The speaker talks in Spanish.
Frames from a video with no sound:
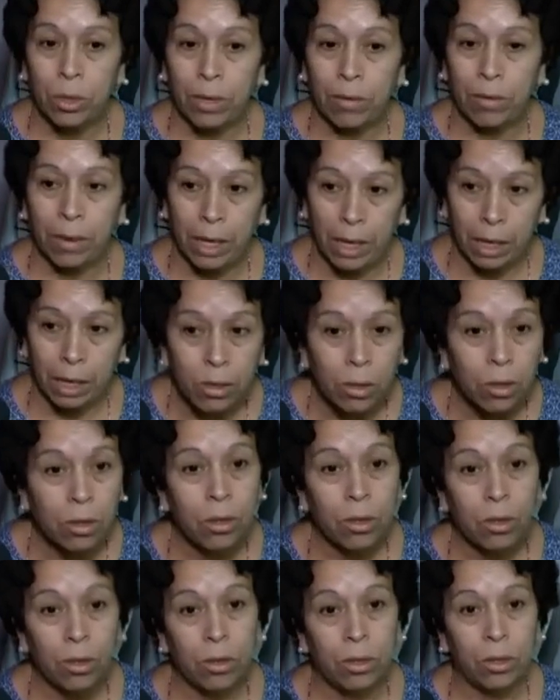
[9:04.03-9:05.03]
todavía
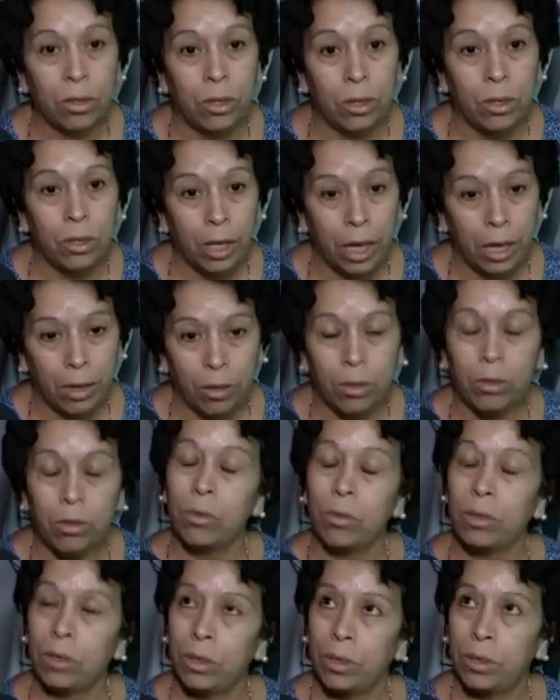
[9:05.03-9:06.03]
no nos
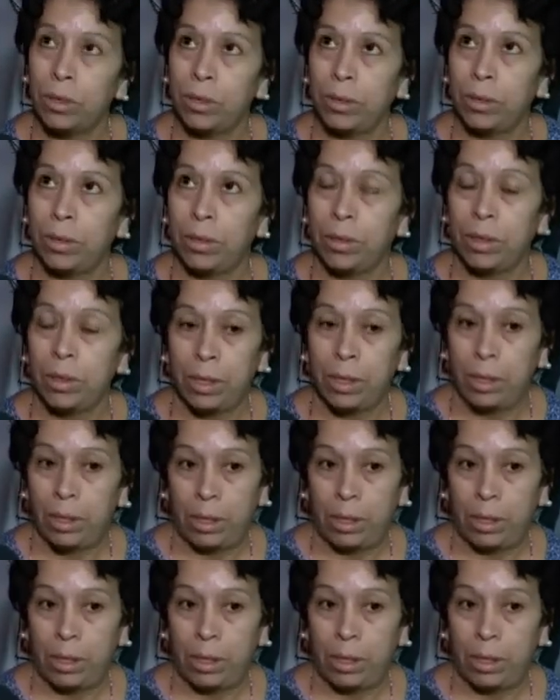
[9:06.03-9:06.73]
dieron un